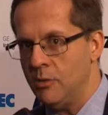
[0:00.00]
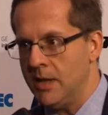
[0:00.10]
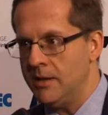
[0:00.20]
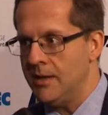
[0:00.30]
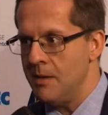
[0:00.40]
e
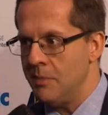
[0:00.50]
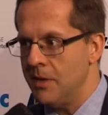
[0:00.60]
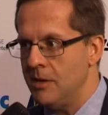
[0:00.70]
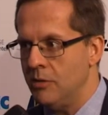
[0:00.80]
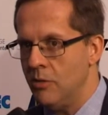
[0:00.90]
aiutate da
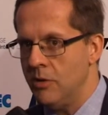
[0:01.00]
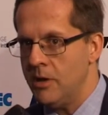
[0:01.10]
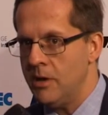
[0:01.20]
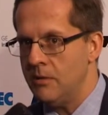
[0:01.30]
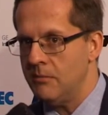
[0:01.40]

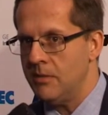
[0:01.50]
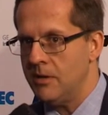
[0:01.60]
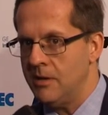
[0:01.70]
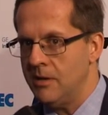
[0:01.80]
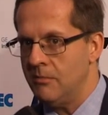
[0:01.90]
imprenditori
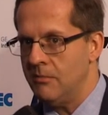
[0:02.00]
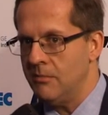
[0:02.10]
che